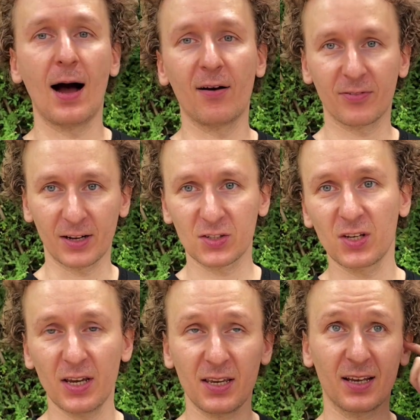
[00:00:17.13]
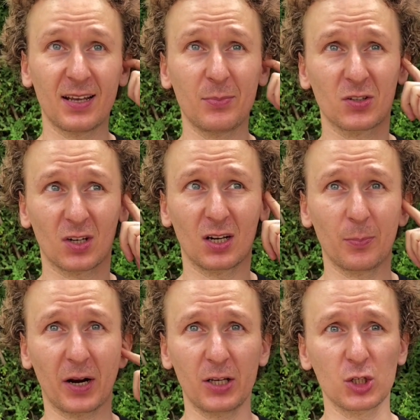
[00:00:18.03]
А в конце я дам несколько
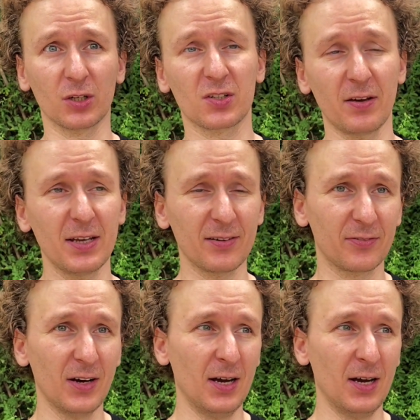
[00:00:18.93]
практичных советов,